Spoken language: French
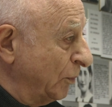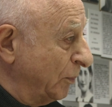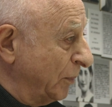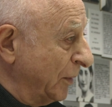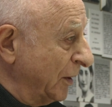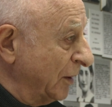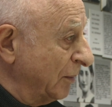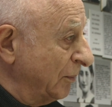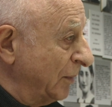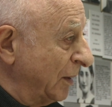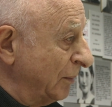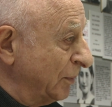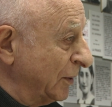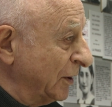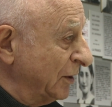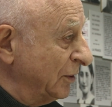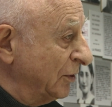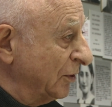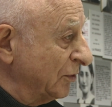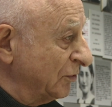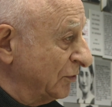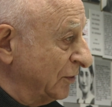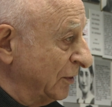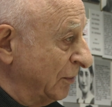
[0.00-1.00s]
père m'a pris
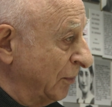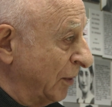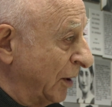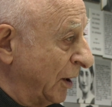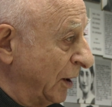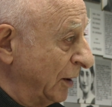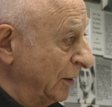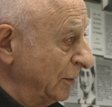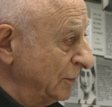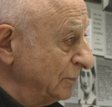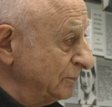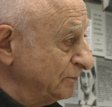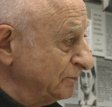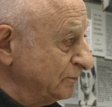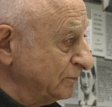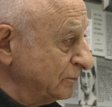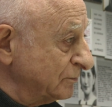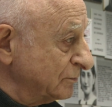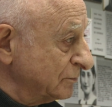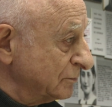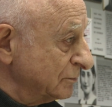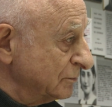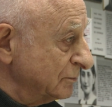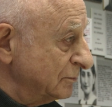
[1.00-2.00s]
dans ses bras,
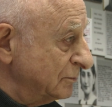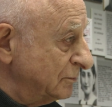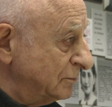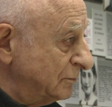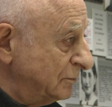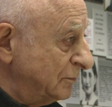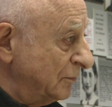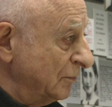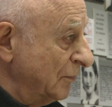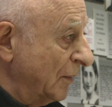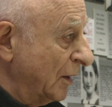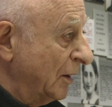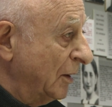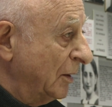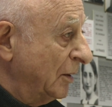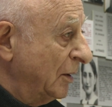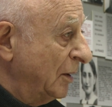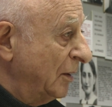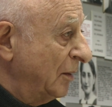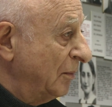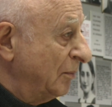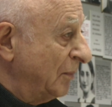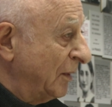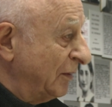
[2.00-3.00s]

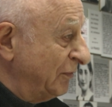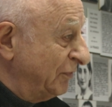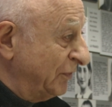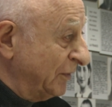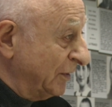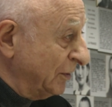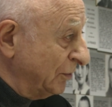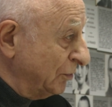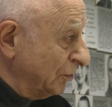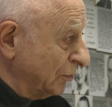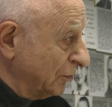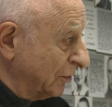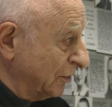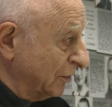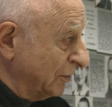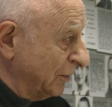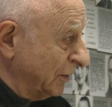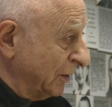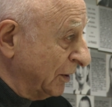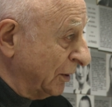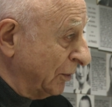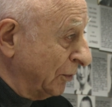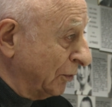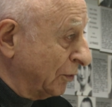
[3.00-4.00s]
m'a fait donc
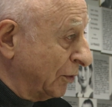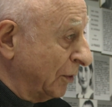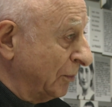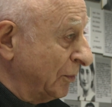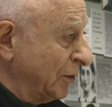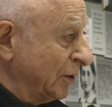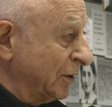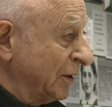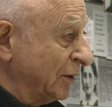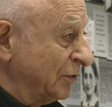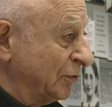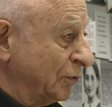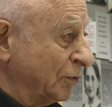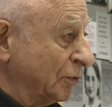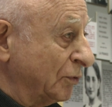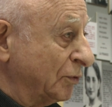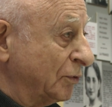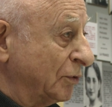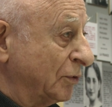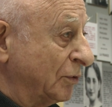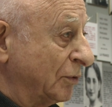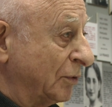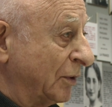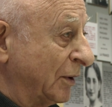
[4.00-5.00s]
des recommandations
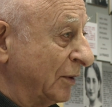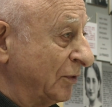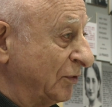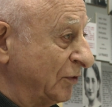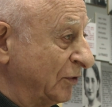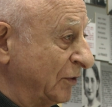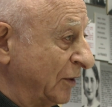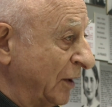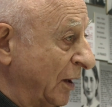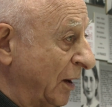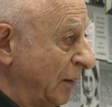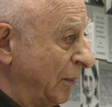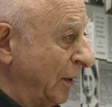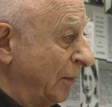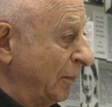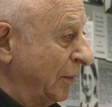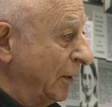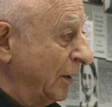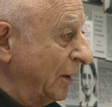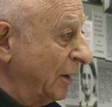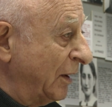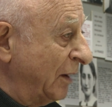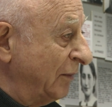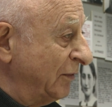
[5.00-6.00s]
de rester à ma
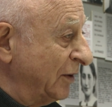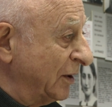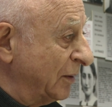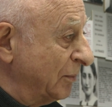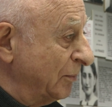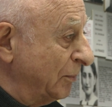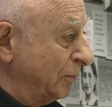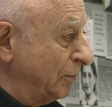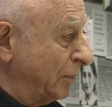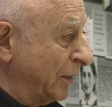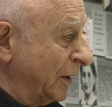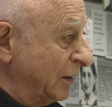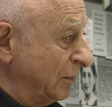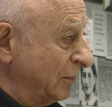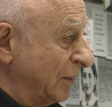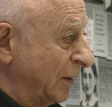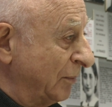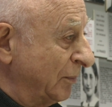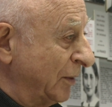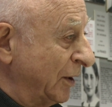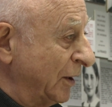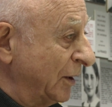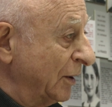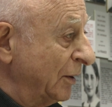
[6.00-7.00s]
mère, avec, près de ma
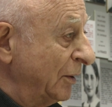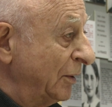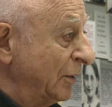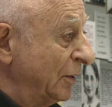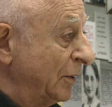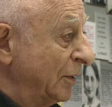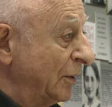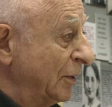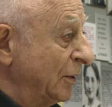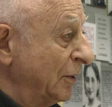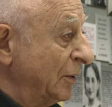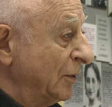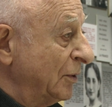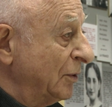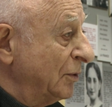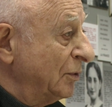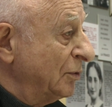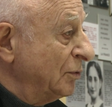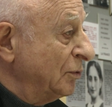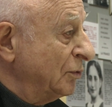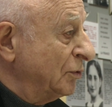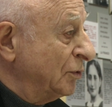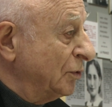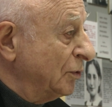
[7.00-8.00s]
mère,
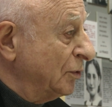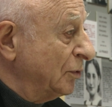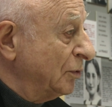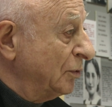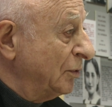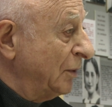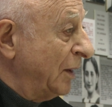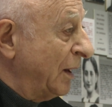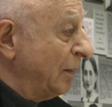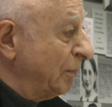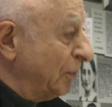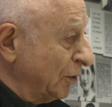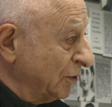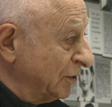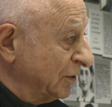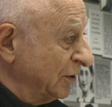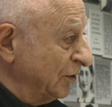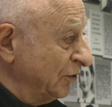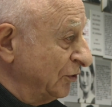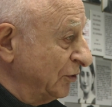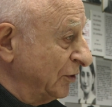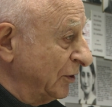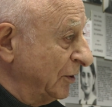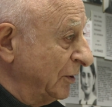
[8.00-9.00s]
de la
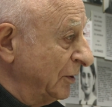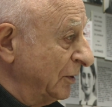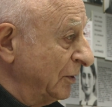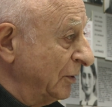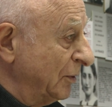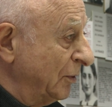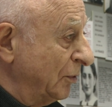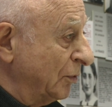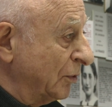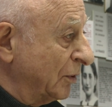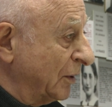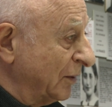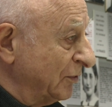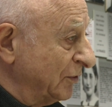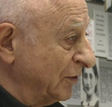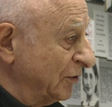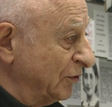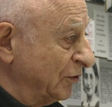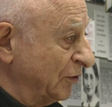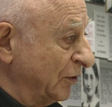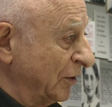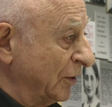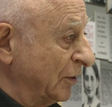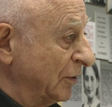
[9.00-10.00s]
protéger le cas
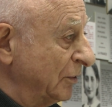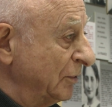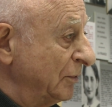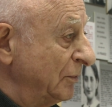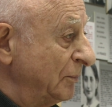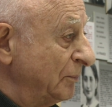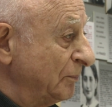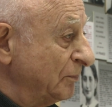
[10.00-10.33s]
échéant.